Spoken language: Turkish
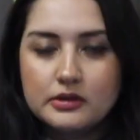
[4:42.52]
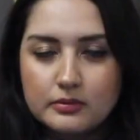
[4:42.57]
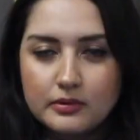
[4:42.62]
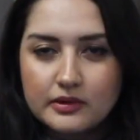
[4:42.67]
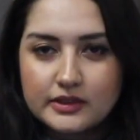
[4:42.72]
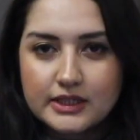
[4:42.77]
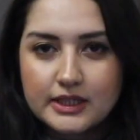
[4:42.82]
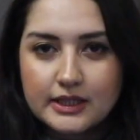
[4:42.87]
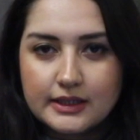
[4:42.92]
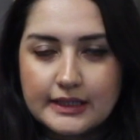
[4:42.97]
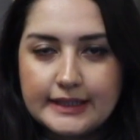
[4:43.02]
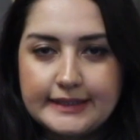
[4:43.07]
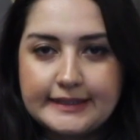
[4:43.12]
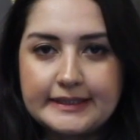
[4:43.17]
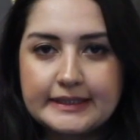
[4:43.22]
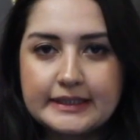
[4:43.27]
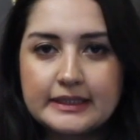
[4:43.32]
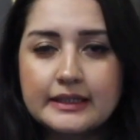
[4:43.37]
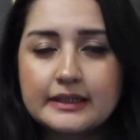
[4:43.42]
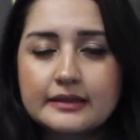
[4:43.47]
başka
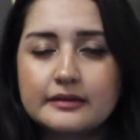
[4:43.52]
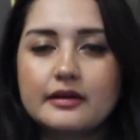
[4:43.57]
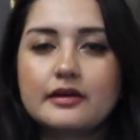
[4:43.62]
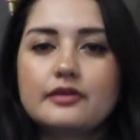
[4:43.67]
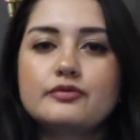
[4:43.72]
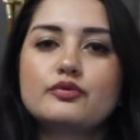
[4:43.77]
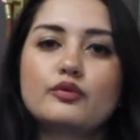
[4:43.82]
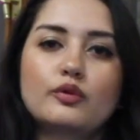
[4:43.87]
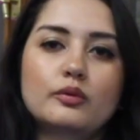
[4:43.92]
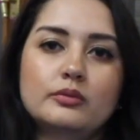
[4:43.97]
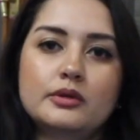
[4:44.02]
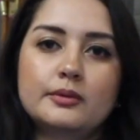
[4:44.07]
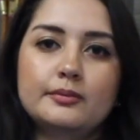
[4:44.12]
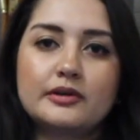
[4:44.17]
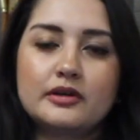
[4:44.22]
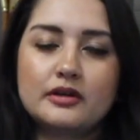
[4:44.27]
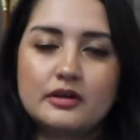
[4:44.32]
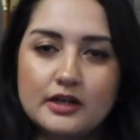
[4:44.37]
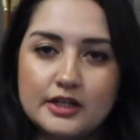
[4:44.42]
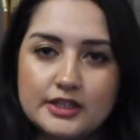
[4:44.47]
değişiklik de Formula 1
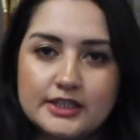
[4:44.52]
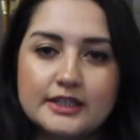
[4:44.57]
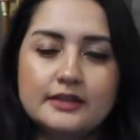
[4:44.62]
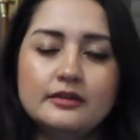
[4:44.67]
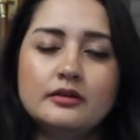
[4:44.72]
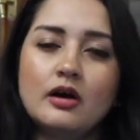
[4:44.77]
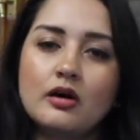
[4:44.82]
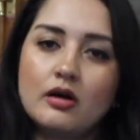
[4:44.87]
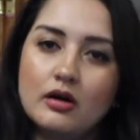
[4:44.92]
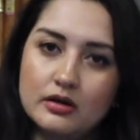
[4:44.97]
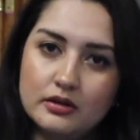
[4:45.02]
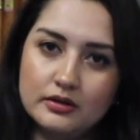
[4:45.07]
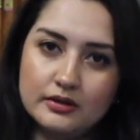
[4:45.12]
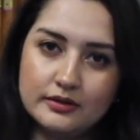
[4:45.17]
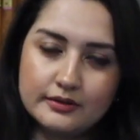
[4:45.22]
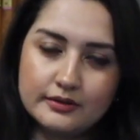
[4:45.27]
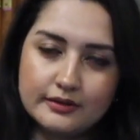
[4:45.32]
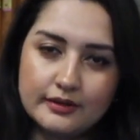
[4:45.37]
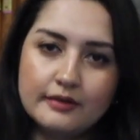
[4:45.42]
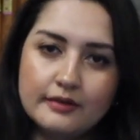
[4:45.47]
araçların
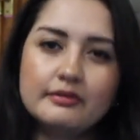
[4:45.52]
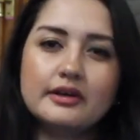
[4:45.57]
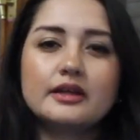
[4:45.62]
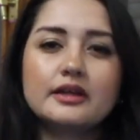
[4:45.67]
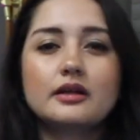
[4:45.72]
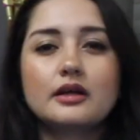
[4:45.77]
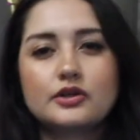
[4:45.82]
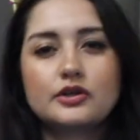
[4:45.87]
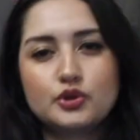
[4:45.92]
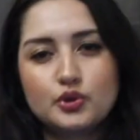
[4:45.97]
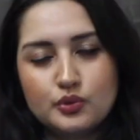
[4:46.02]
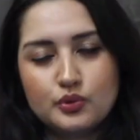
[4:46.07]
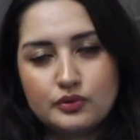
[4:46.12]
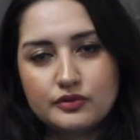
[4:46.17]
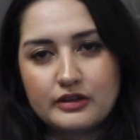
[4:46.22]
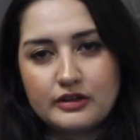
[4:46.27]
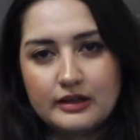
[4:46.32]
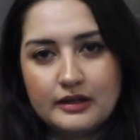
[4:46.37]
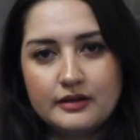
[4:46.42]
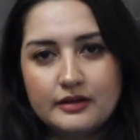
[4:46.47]
ağırlığında ve enerji
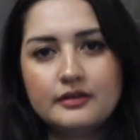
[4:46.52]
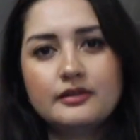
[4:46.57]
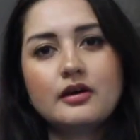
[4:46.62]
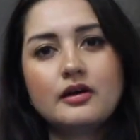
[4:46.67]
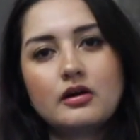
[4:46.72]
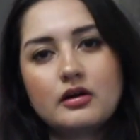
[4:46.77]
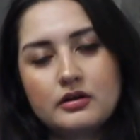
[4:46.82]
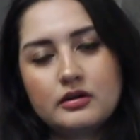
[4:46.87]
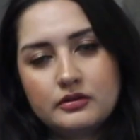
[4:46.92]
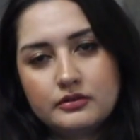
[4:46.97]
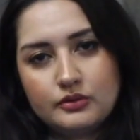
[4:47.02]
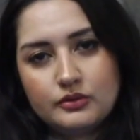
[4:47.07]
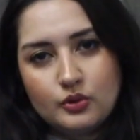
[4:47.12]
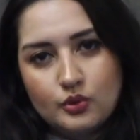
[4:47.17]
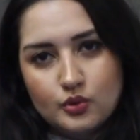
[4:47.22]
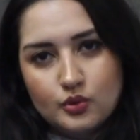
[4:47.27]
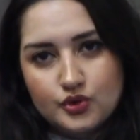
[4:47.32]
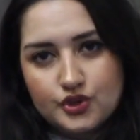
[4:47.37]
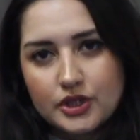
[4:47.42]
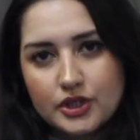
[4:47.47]
ünitelerinin ağırlığında
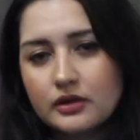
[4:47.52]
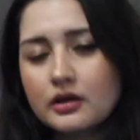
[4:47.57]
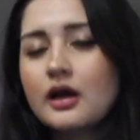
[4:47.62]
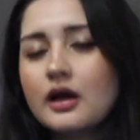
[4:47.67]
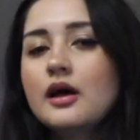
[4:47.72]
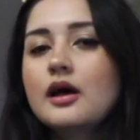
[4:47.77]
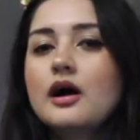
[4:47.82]
olacak.